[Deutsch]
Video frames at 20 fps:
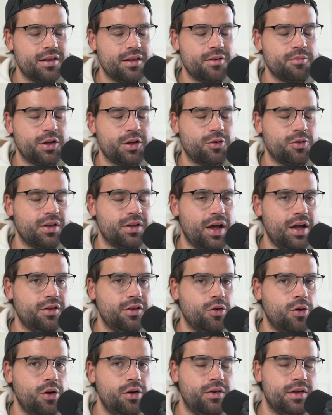Das ist immer total
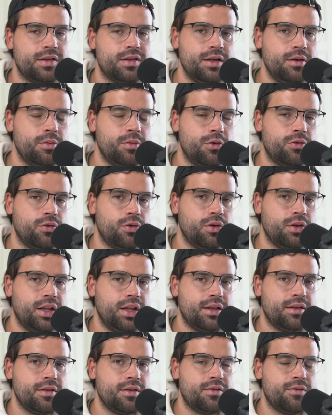toll, was ihr mir für ein
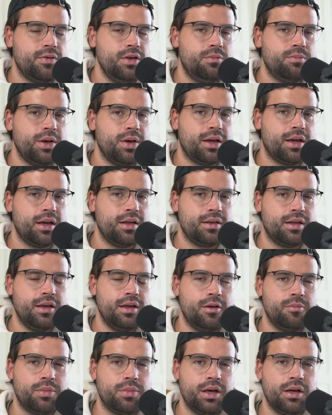nettes Feedback
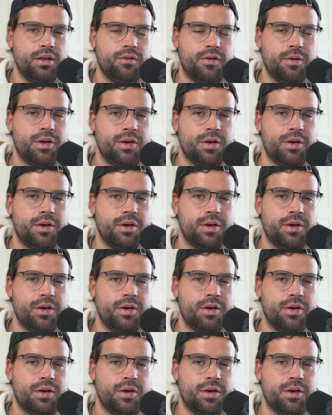entgegenbringt,